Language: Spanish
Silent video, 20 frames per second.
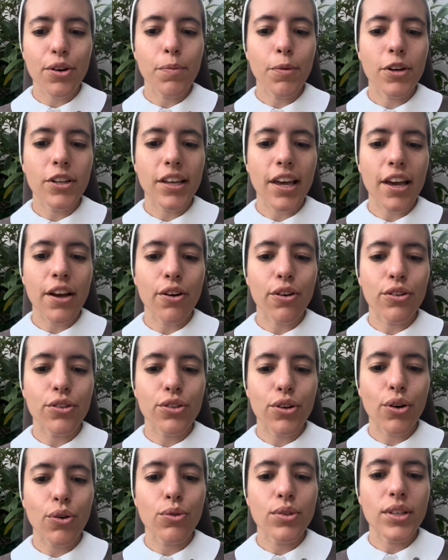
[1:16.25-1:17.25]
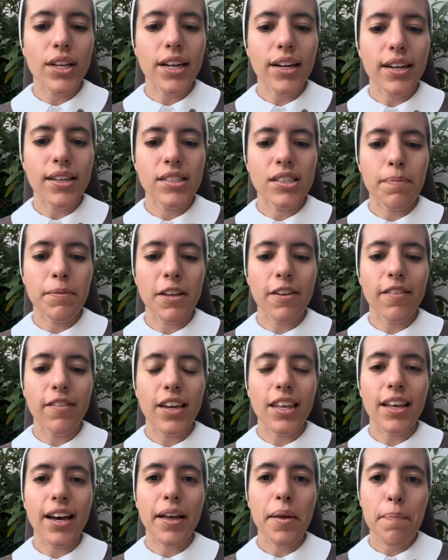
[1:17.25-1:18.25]
porque encontró una
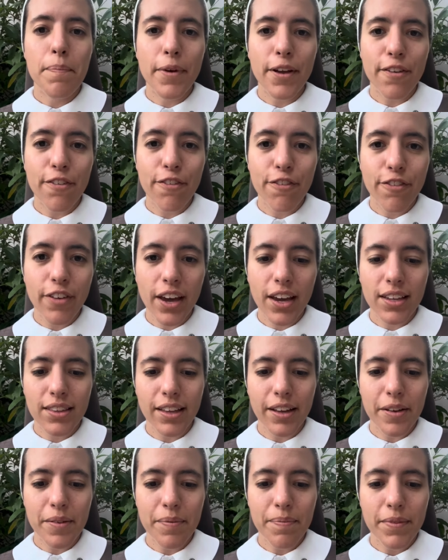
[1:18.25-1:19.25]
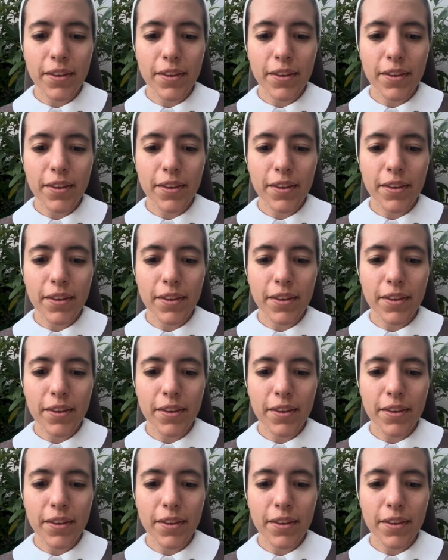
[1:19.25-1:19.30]
receptividad perfecta.